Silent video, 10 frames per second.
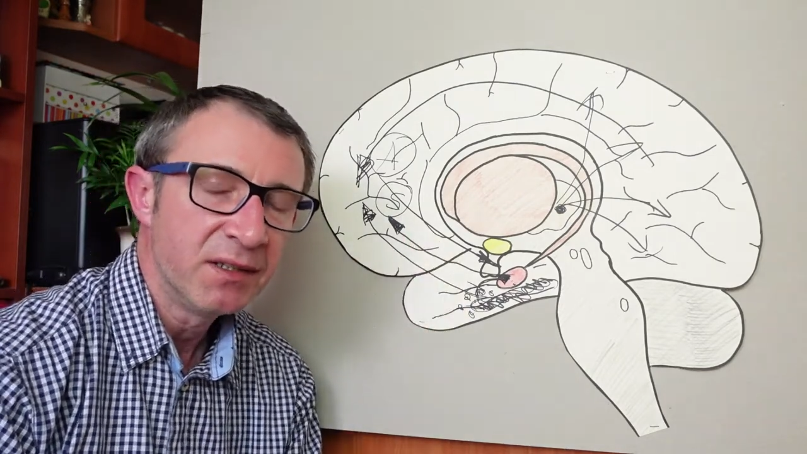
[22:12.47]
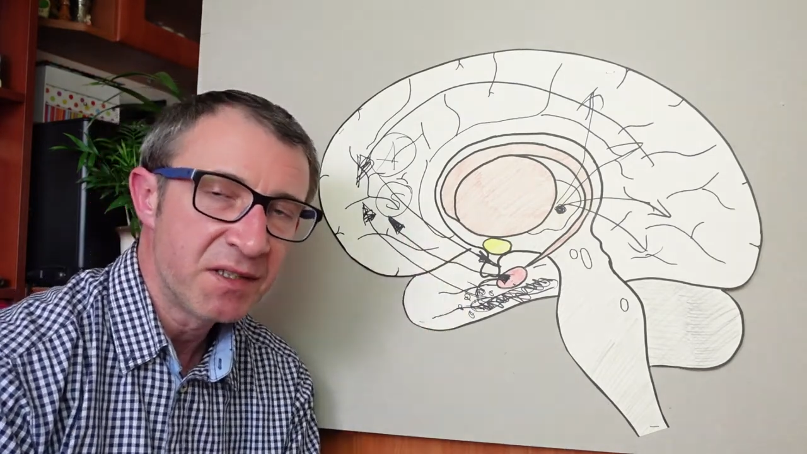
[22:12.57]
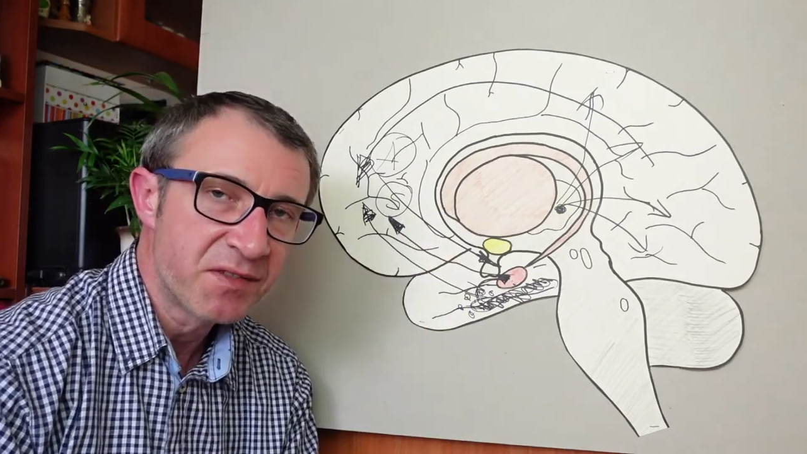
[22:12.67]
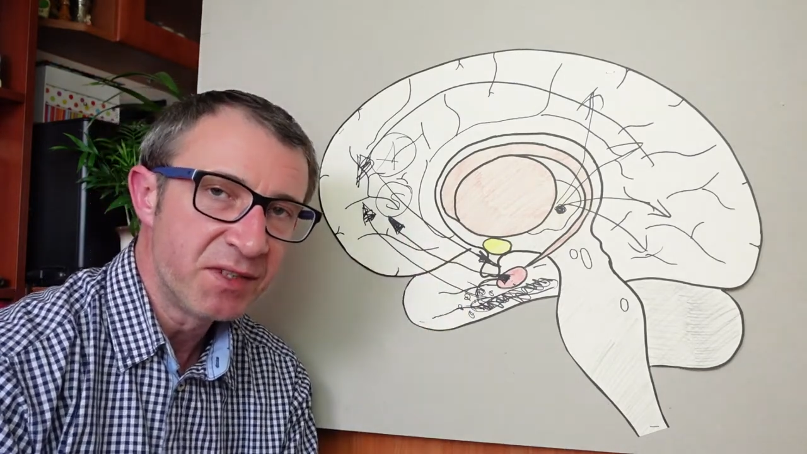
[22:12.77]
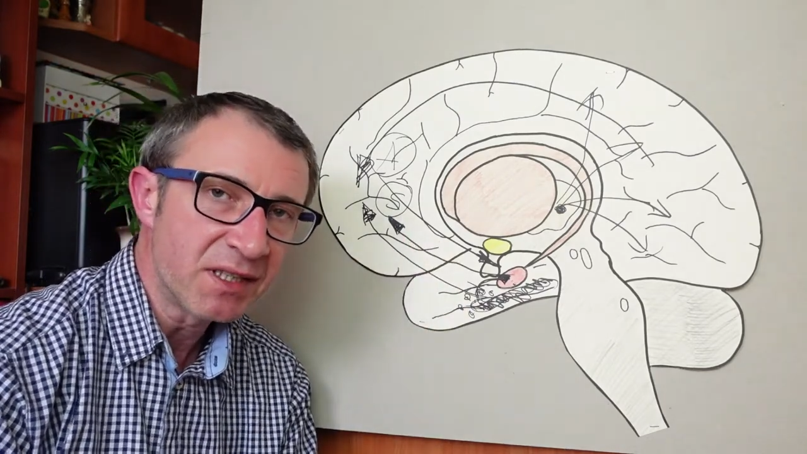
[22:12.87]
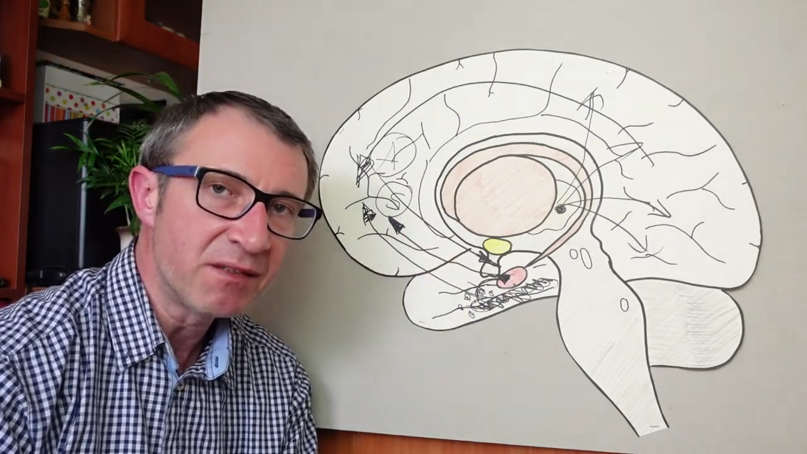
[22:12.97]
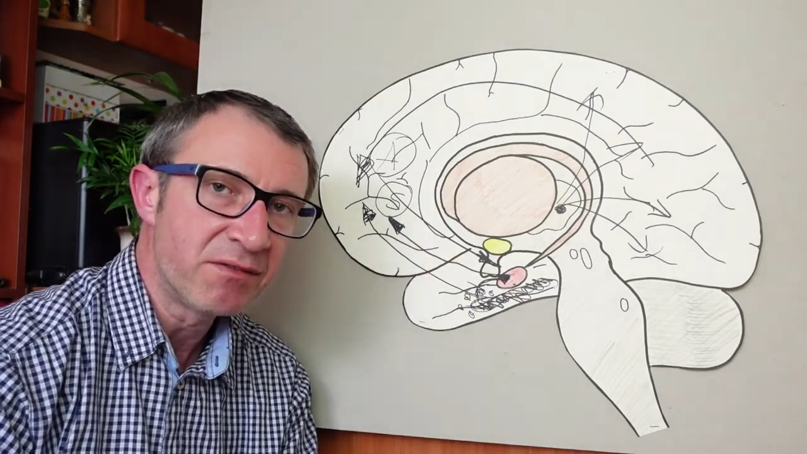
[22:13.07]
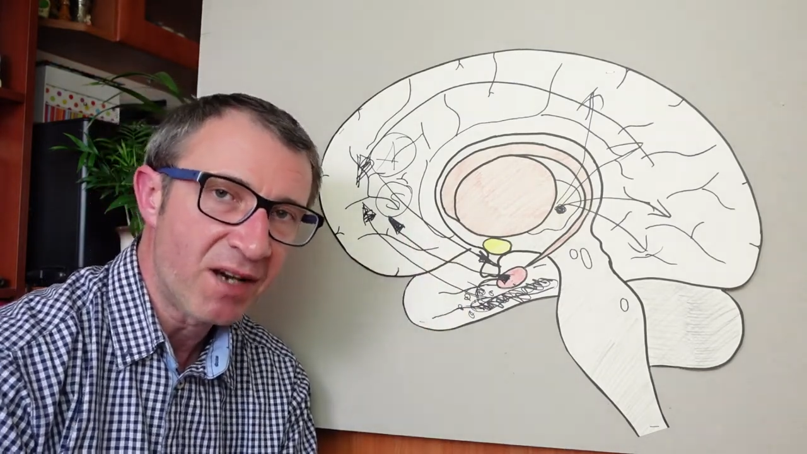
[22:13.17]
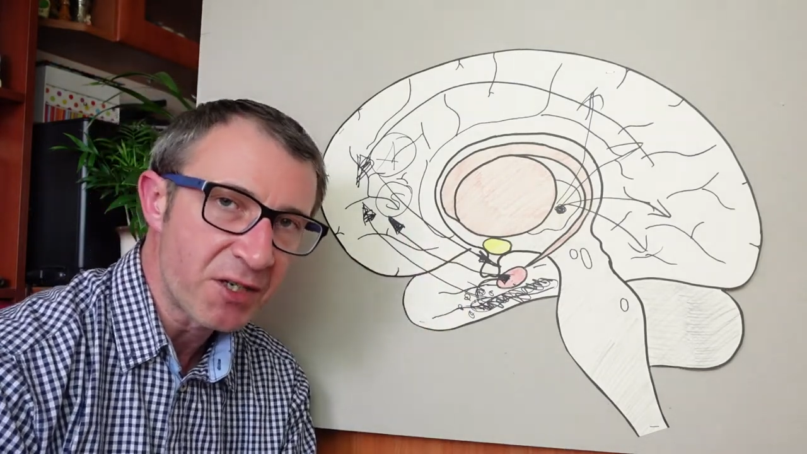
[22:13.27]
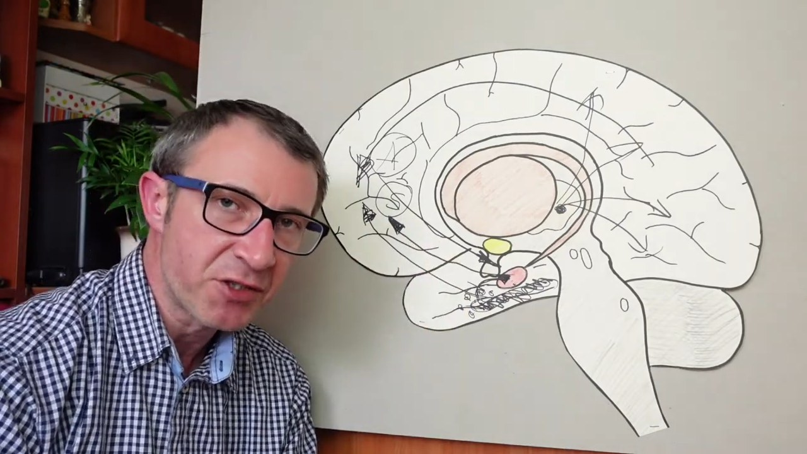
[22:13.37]
niezwykle
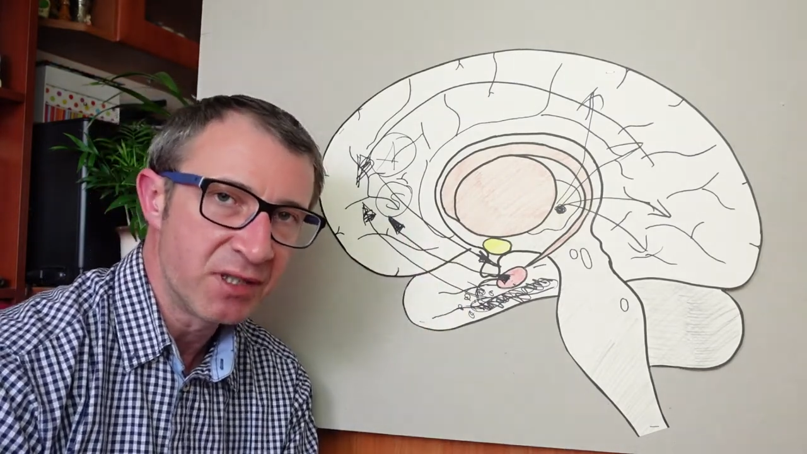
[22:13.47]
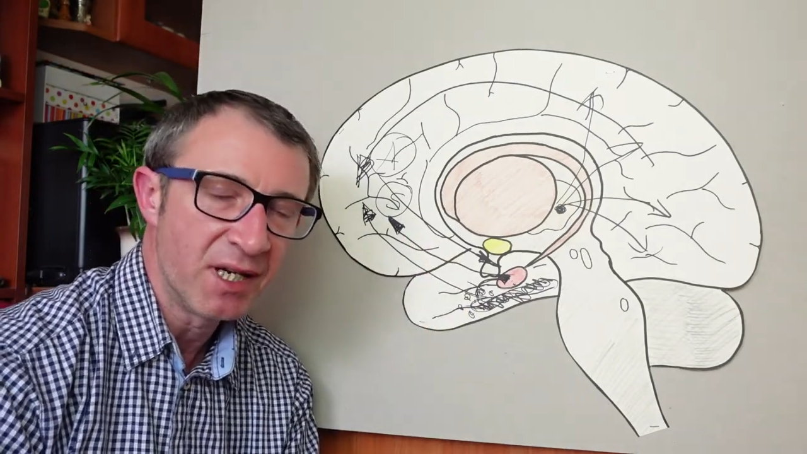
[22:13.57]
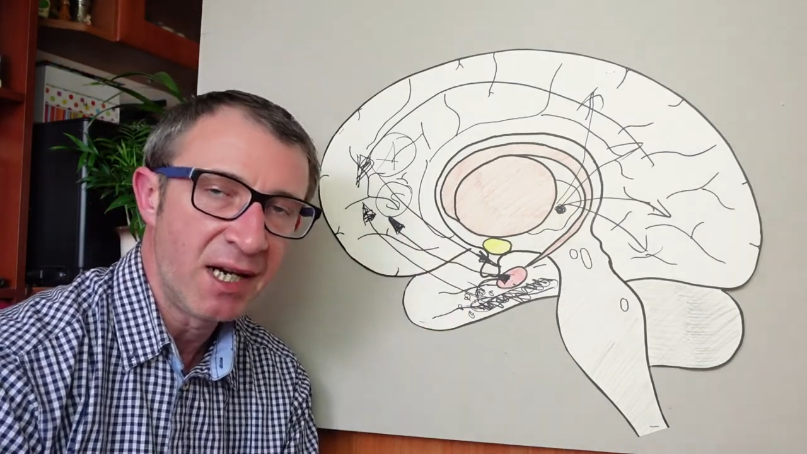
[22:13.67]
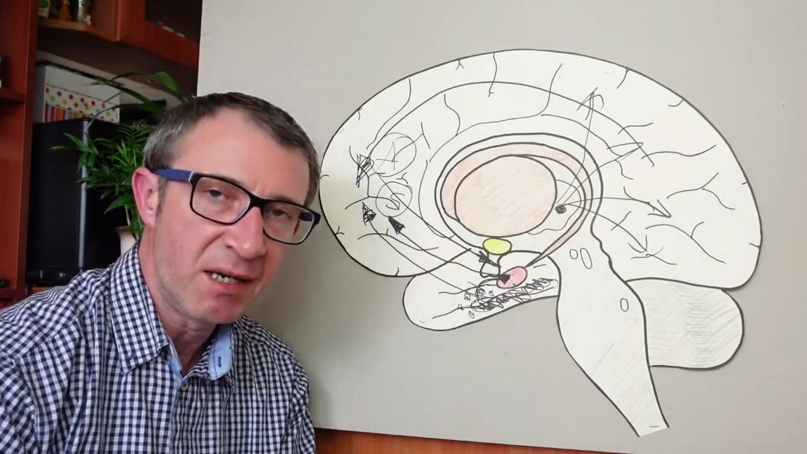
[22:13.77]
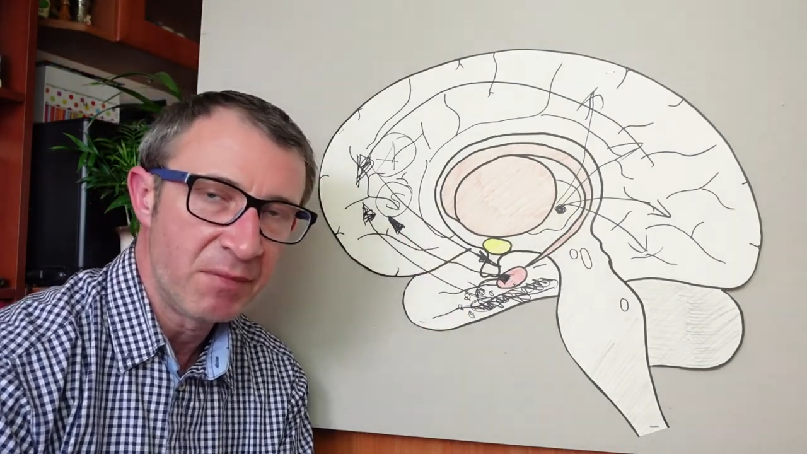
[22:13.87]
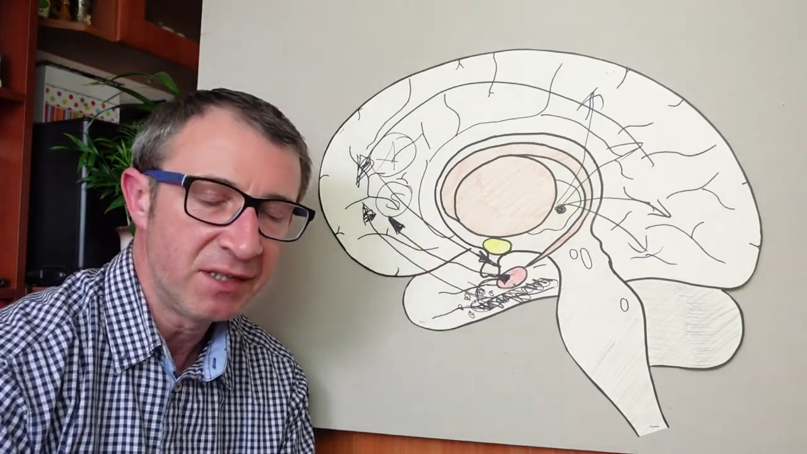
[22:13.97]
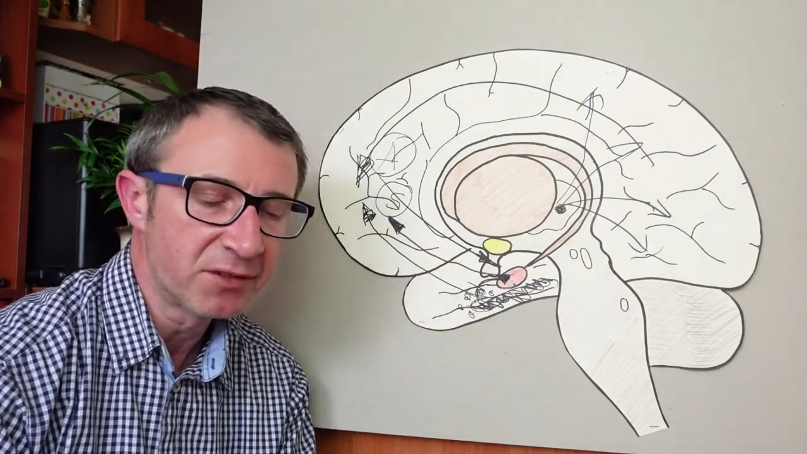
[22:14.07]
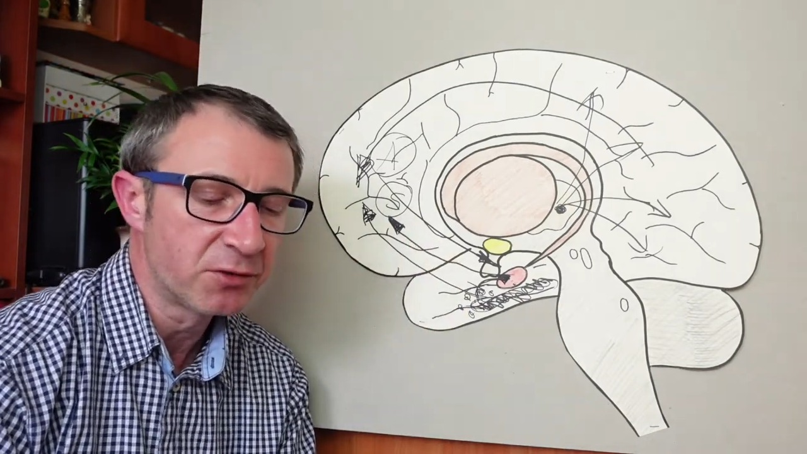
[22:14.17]
ważny element,